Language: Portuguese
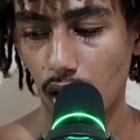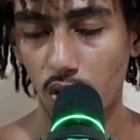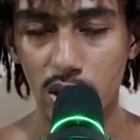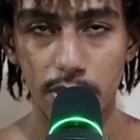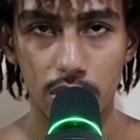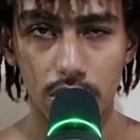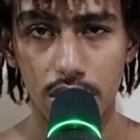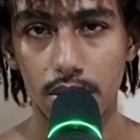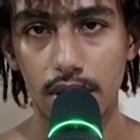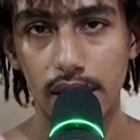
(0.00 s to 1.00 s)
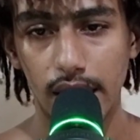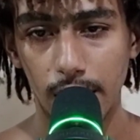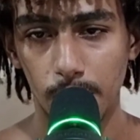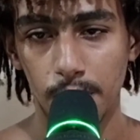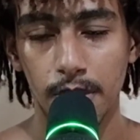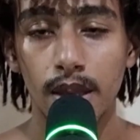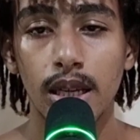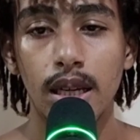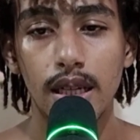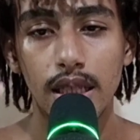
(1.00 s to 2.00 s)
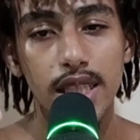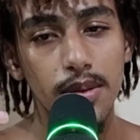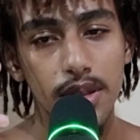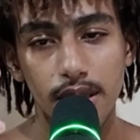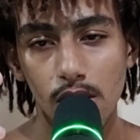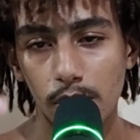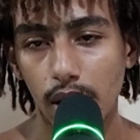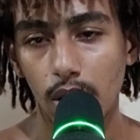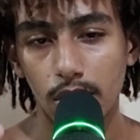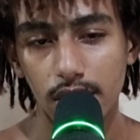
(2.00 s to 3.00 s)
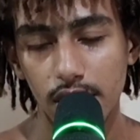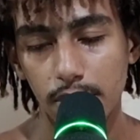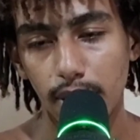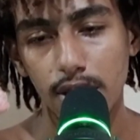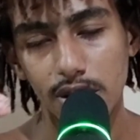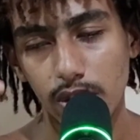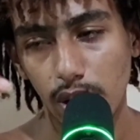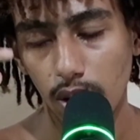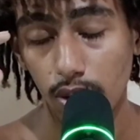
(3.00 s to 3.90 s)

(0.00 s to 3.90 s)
Algumas pessoas estão dizendo que se você comprar coisas de baixo valor,